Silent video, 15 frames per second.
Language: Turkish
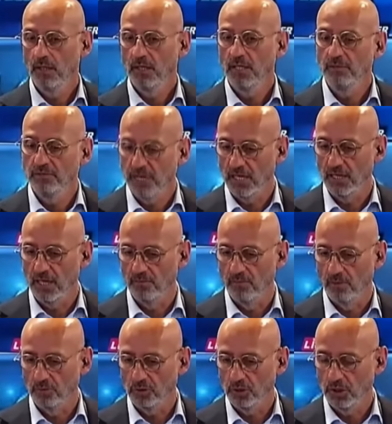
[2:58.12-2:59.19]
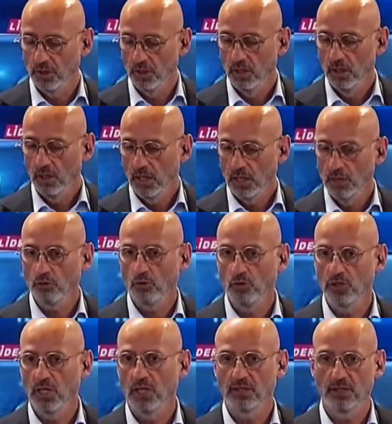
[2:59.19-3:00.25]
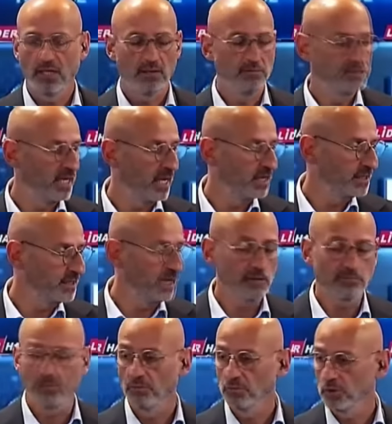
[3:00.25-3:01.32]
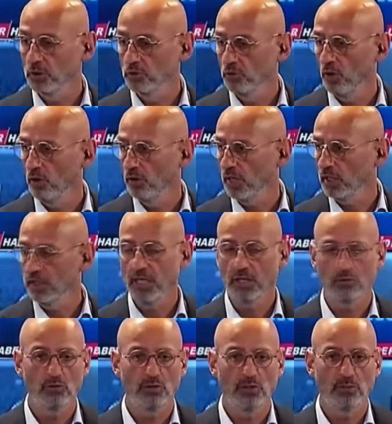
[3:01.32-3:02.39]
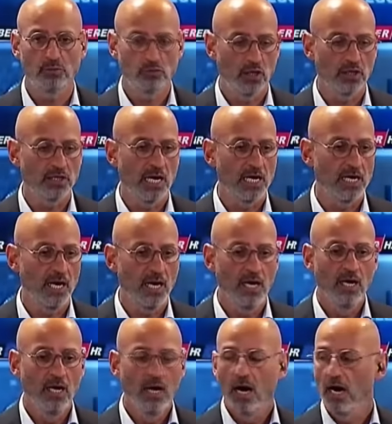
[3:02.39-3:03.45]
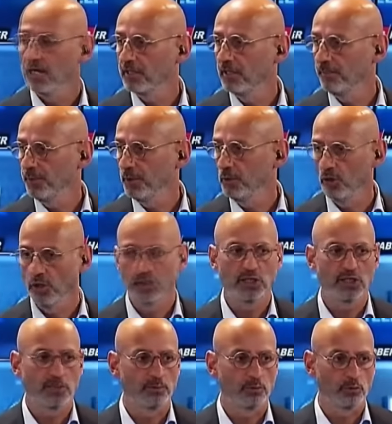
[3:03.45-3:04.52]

imzalanmamış. Ali Koç altına imzasını atmamış. Doğal olarak Nihat Özdemir şu anda hala aktif bir yönetici gibi